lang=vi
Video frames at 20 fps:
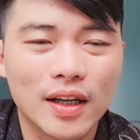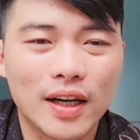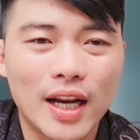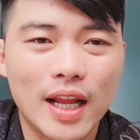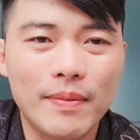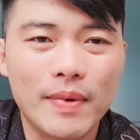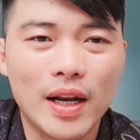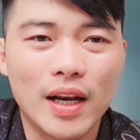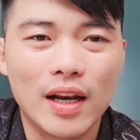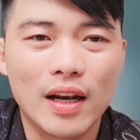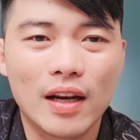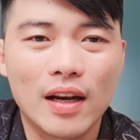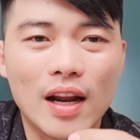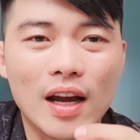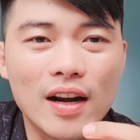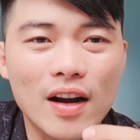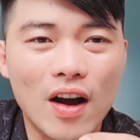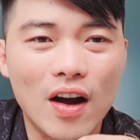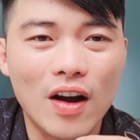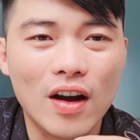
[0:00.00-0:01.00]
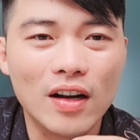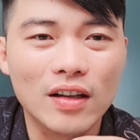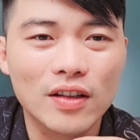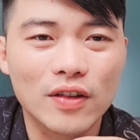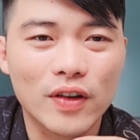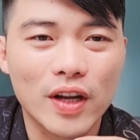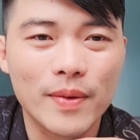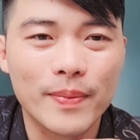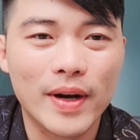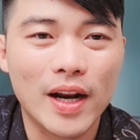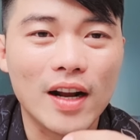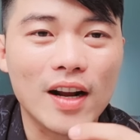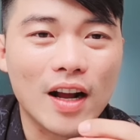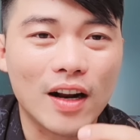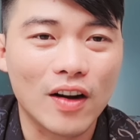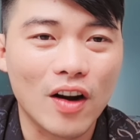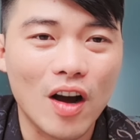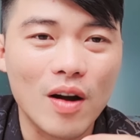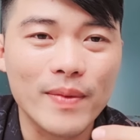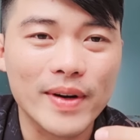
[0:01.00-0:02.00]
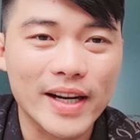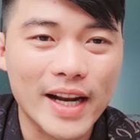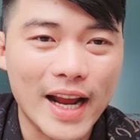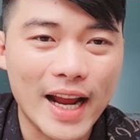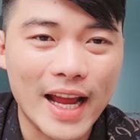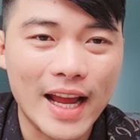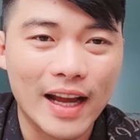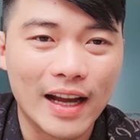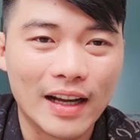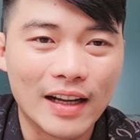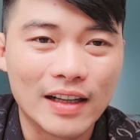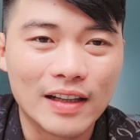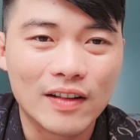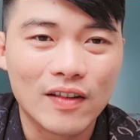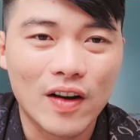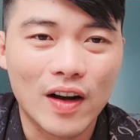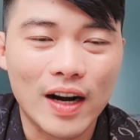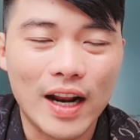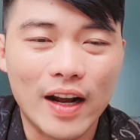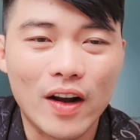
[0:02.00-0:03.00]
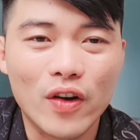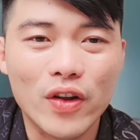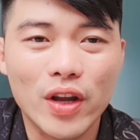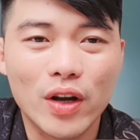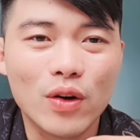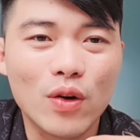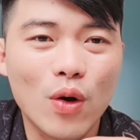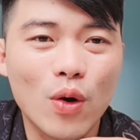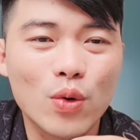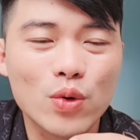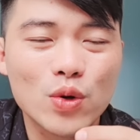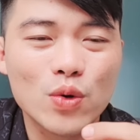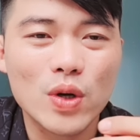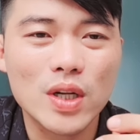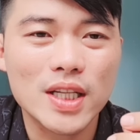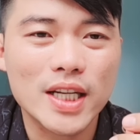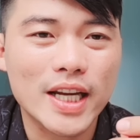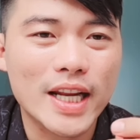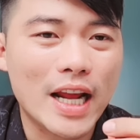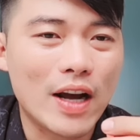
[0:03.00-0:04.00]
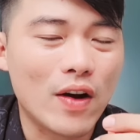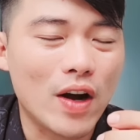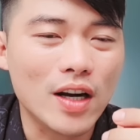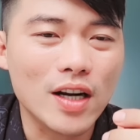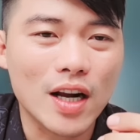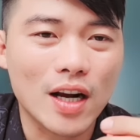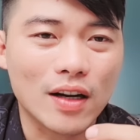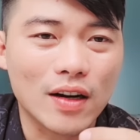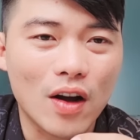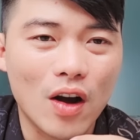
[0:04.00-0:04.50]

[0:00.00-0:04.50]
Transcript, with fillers: để mình đến đó nhiều khi mình ở gần đó mình ra hoặc là có những cô chú anh chị nào ở gần